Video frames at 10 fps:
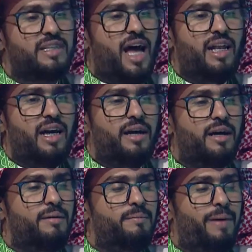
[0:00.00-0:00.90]
لك
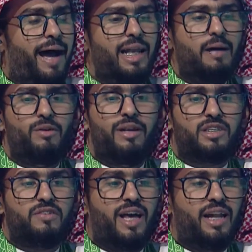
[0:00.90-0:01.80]
طالع بعلم
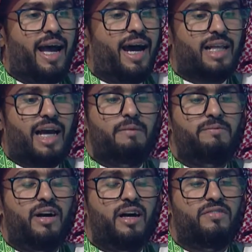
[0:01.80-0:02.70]
ولا شفنا لك حاط
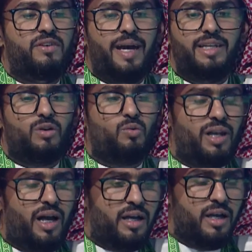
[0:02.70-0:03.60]
علم في
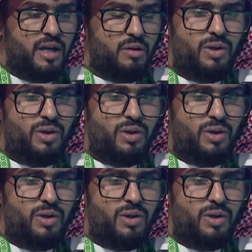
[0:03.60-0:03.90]
بيتك ولا